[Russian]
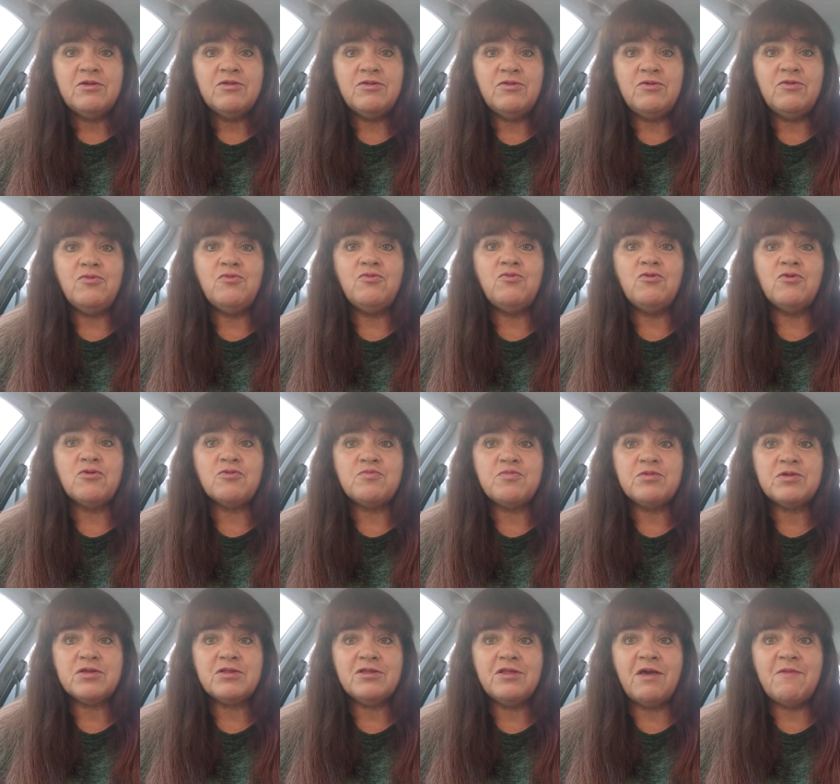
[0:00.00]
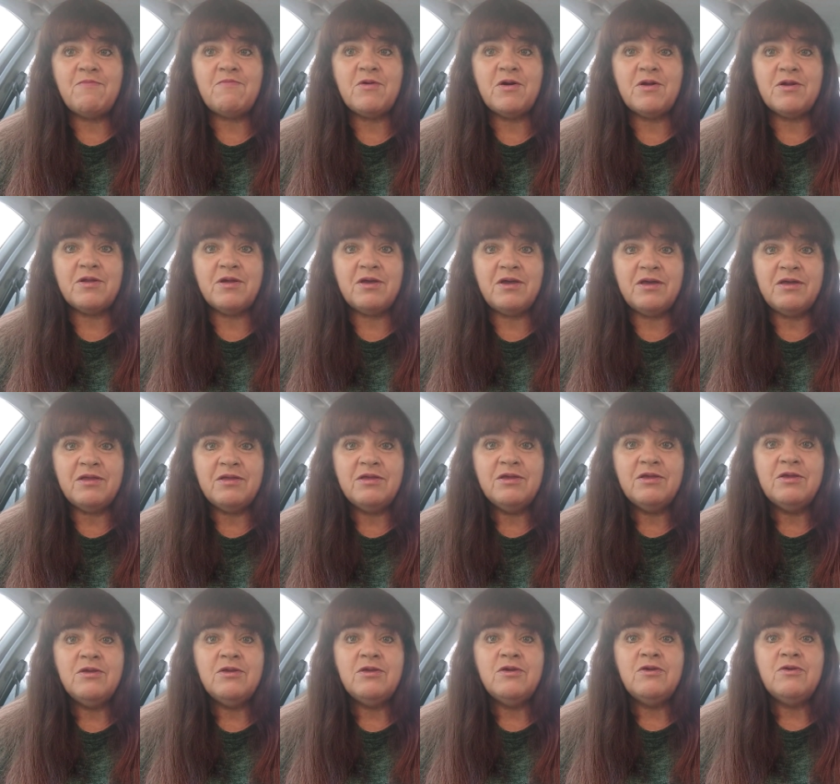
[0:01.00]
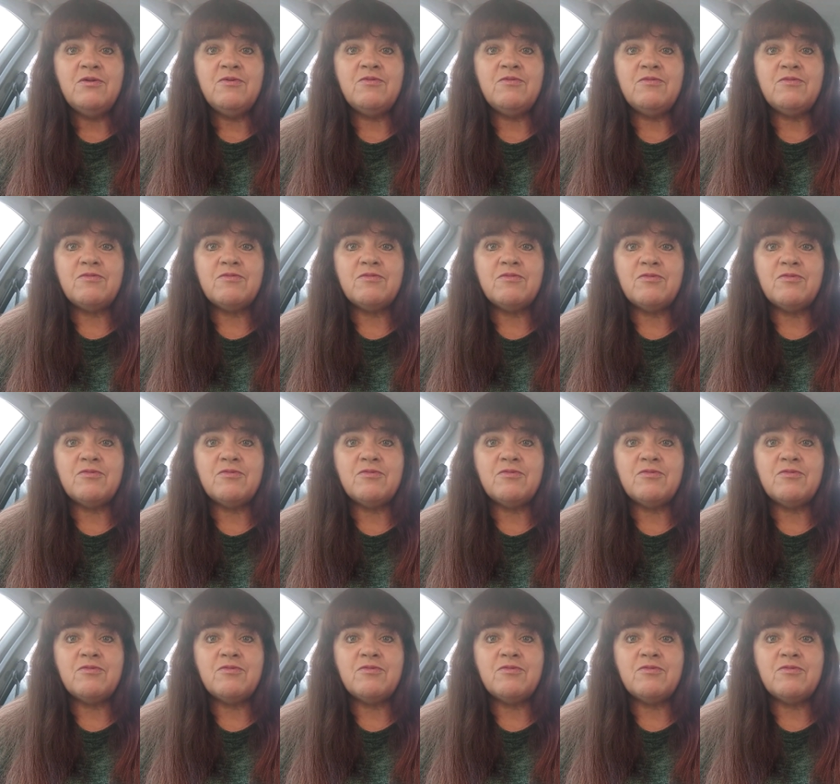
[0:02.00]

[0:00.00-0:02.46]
Ну и вот, пришла пора э,